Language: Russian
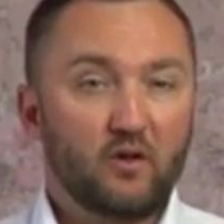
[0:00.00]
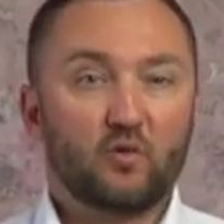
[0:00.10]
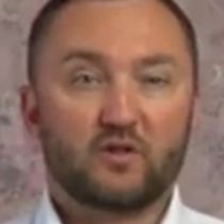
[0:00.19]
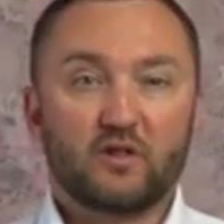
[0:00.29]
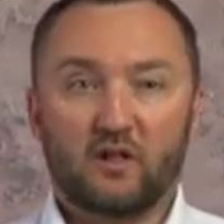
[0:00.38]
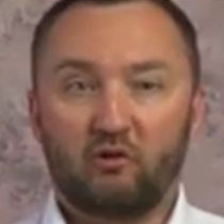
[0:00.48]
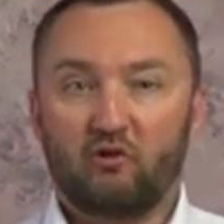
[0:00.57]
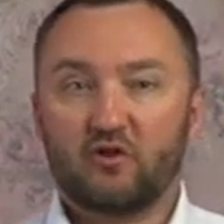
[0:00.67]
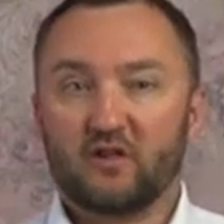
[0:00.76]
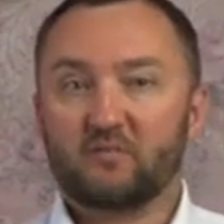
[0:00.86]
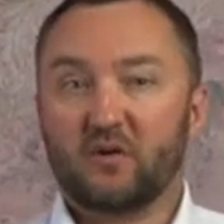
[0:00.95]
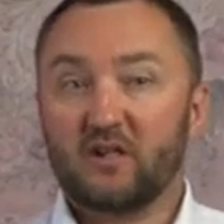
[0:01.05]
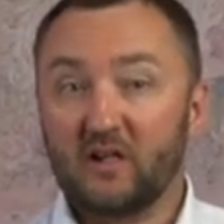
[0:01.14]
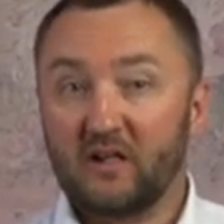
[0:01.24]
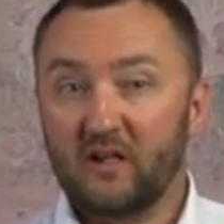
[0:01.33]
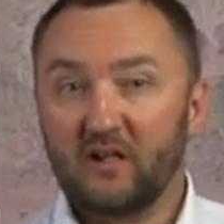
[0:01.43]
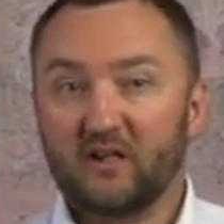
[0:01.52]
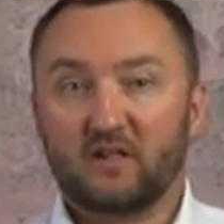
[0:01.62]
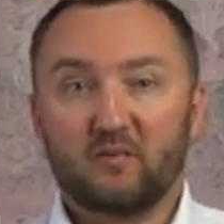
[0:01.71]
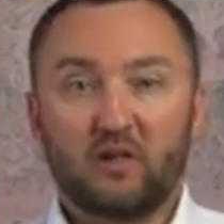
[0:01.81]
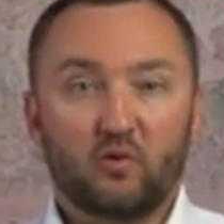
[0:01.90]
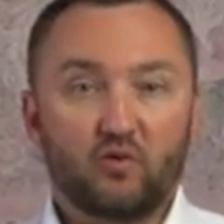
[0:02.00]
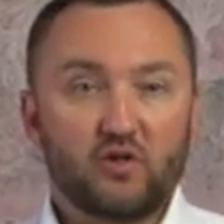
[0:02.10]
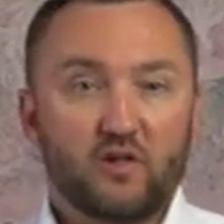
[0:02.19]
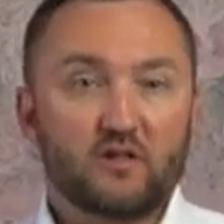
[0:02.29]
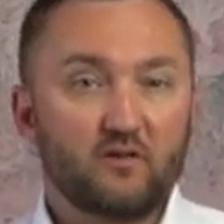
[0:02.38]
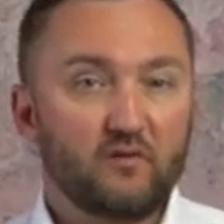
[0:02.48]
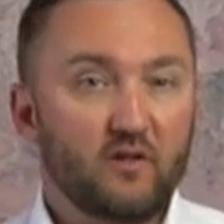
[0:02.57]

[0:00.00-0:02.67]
устанавливающий распределение земельных участков